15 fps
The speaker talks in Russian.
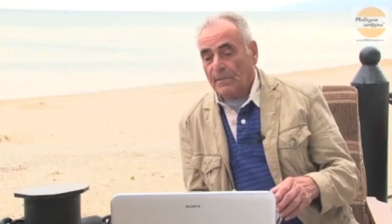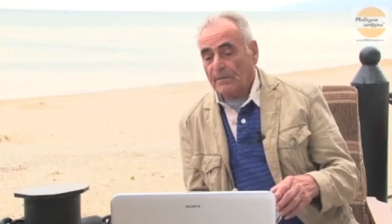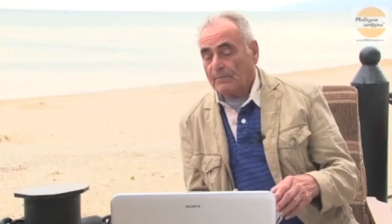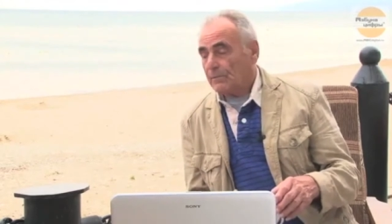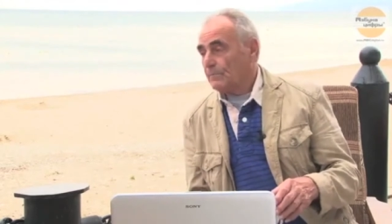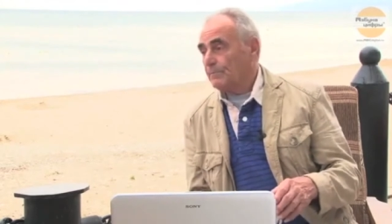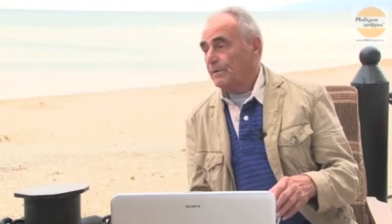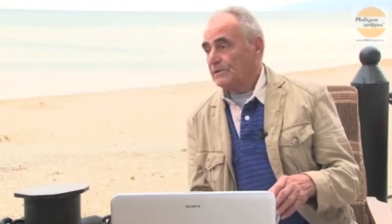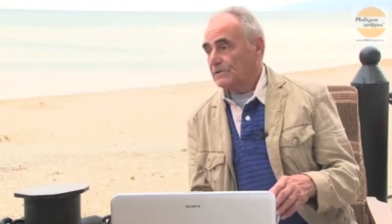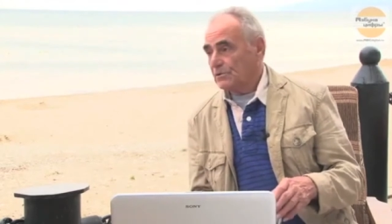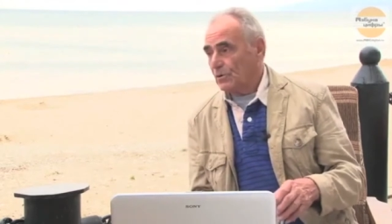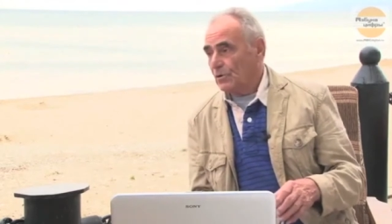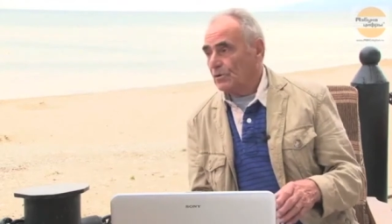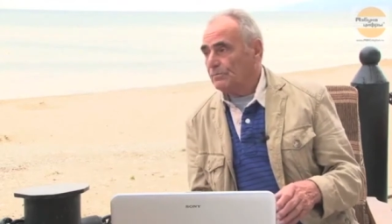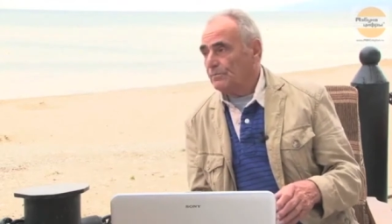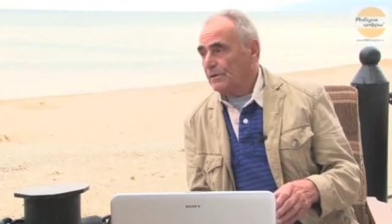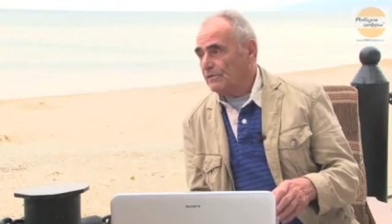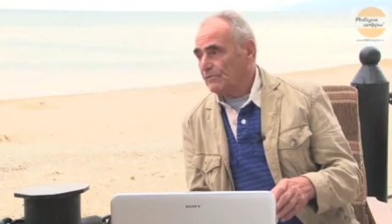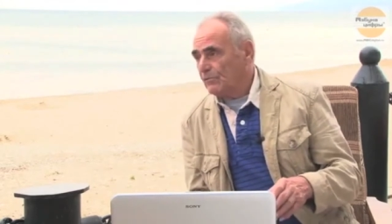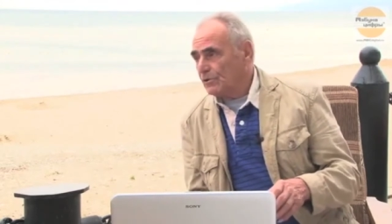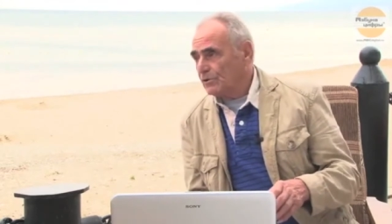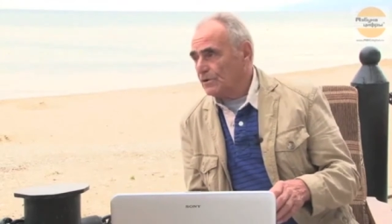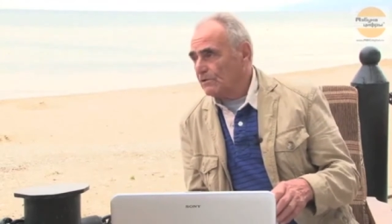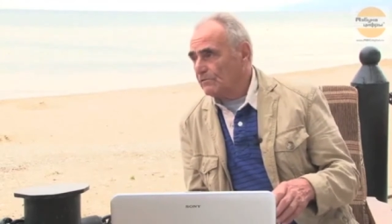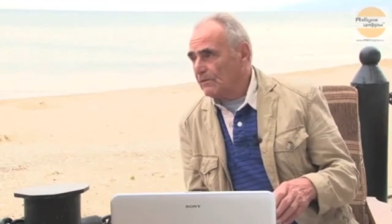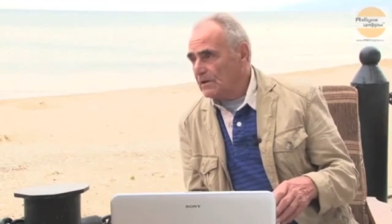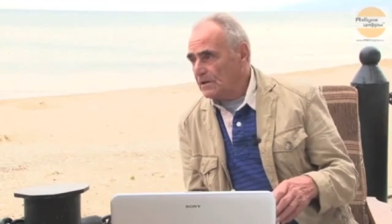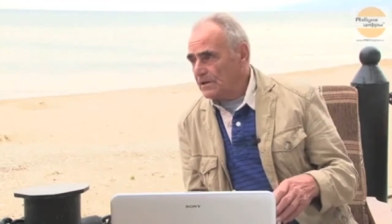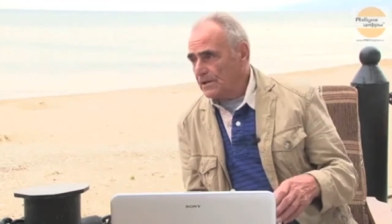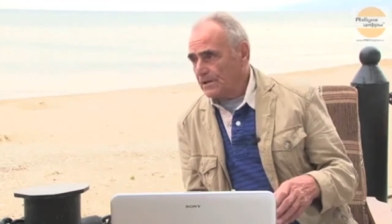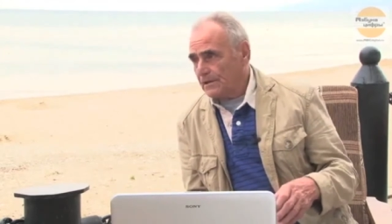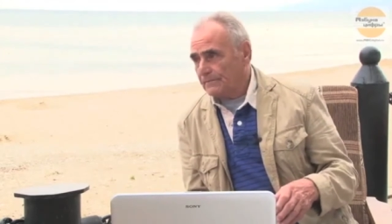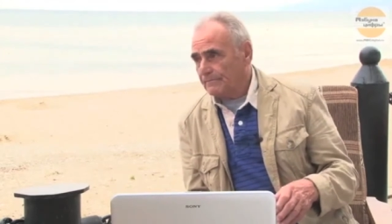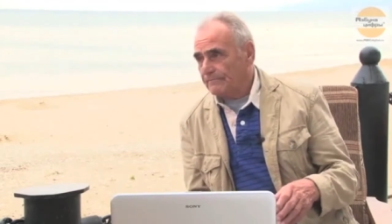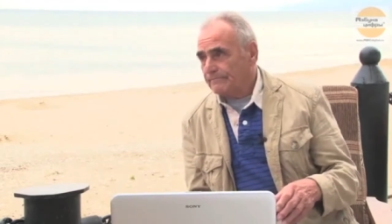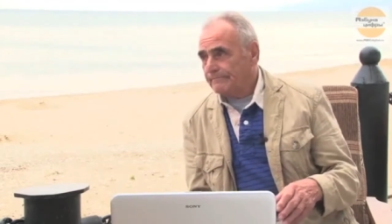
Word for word: Был построен подводный вольер.